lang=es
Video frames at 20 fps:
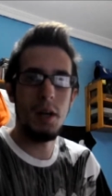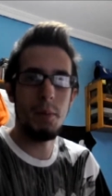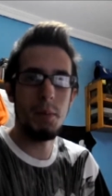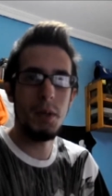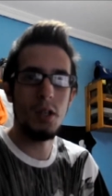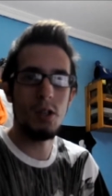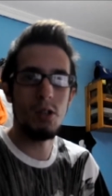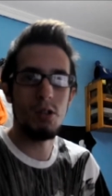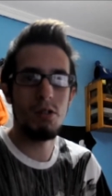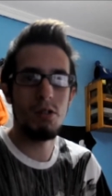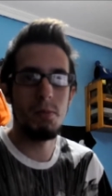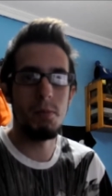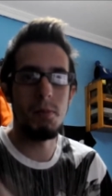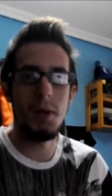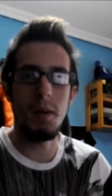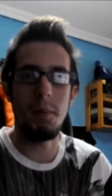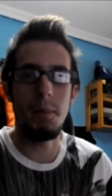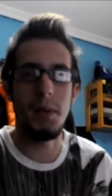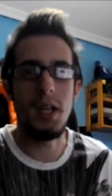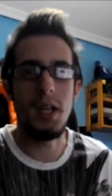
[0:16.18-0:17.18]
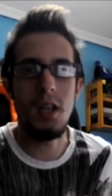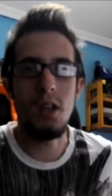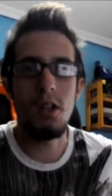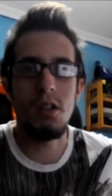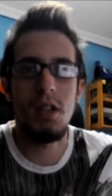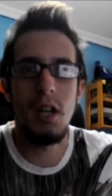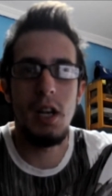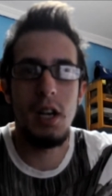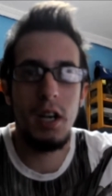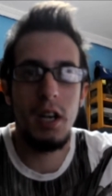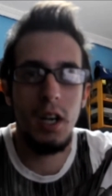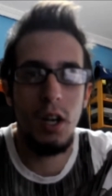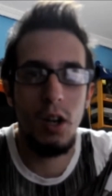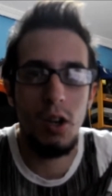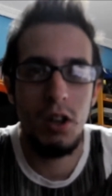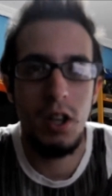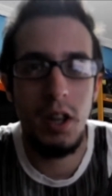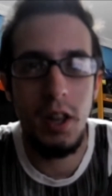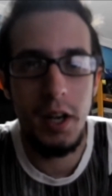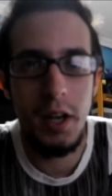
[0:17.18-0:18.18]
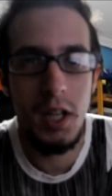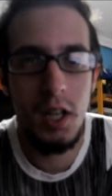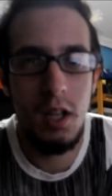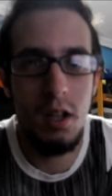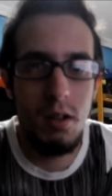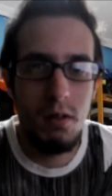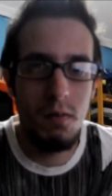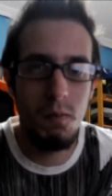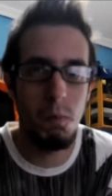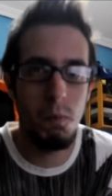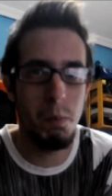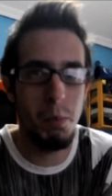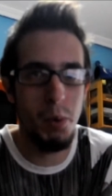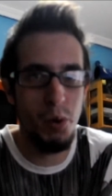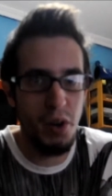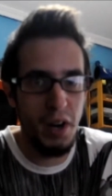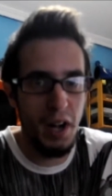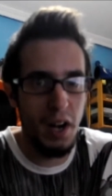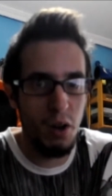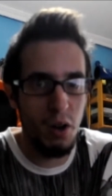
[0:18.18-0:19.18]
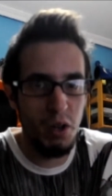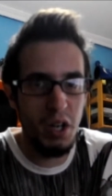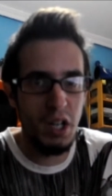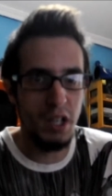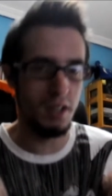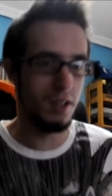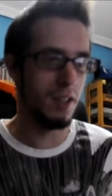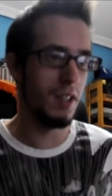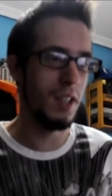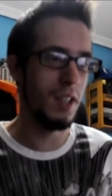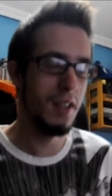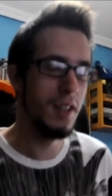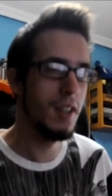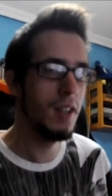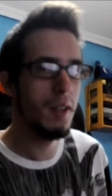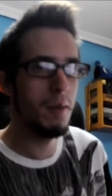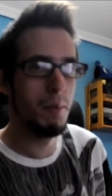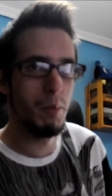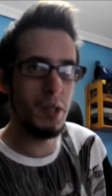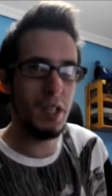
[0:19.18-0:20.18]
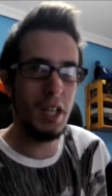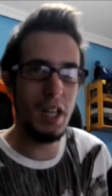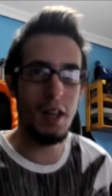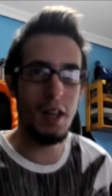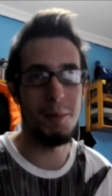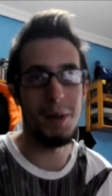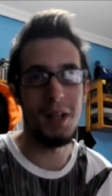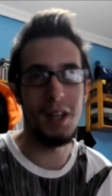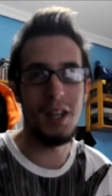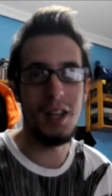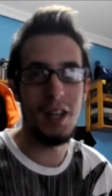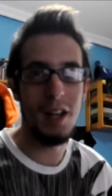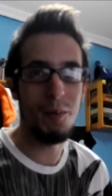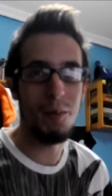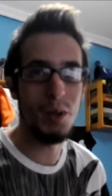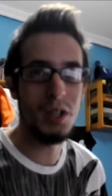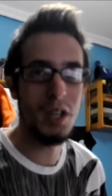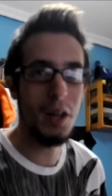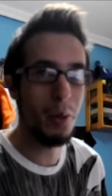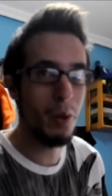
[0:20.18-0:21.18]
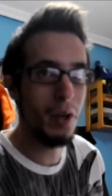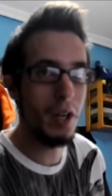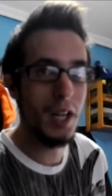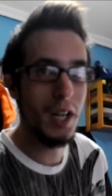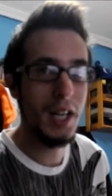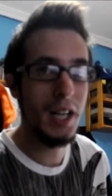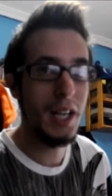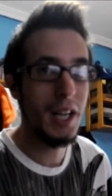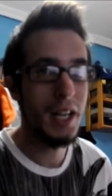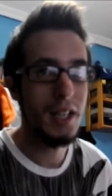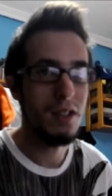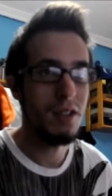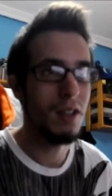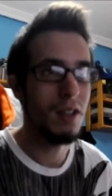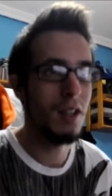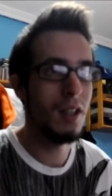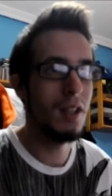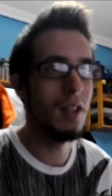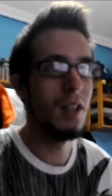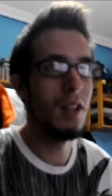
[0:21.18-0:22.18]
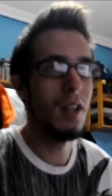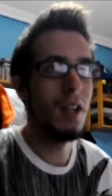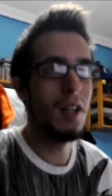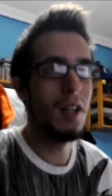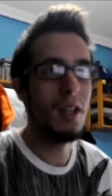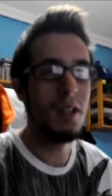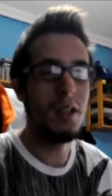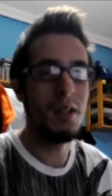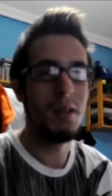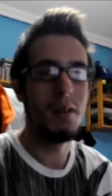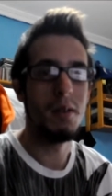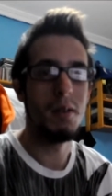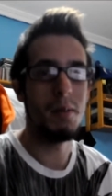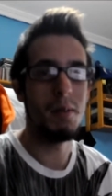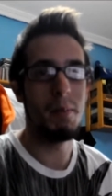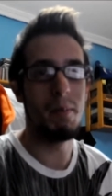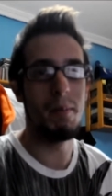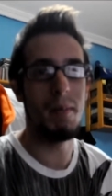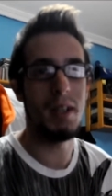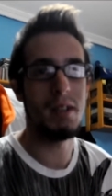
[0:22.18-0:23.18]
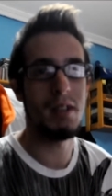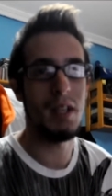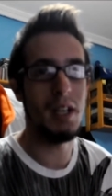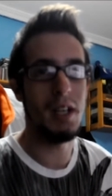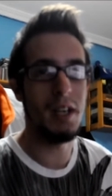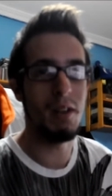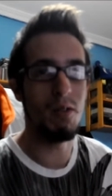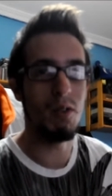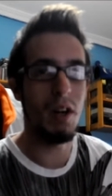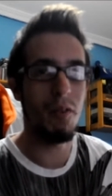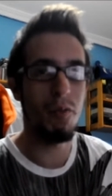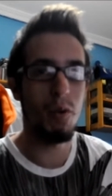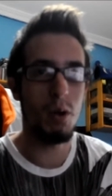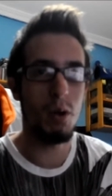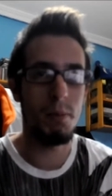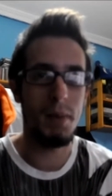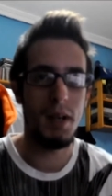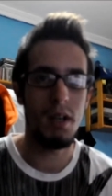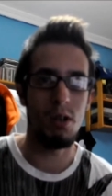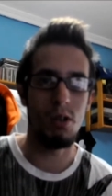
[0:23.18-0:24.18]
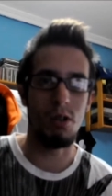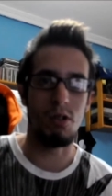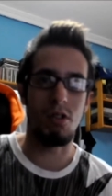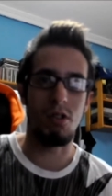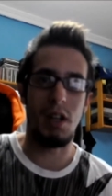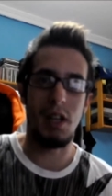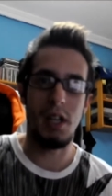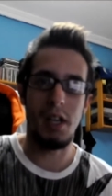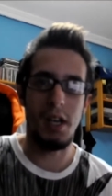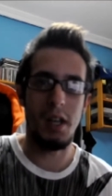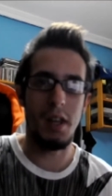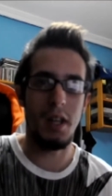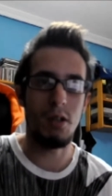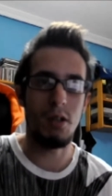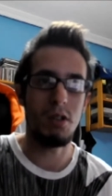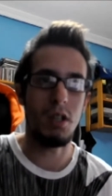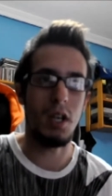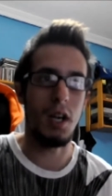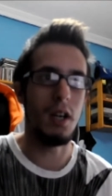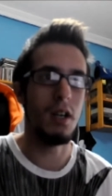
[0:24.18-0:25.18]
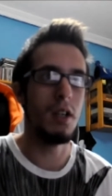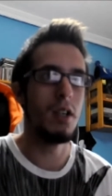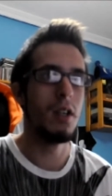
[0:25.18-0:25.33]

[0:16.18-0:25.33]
amigos, bienvenidos al Rincón de Dani. Por ahora. Porque depende de las votaciones que hagáis, me saldré de una forma o saldré de otra.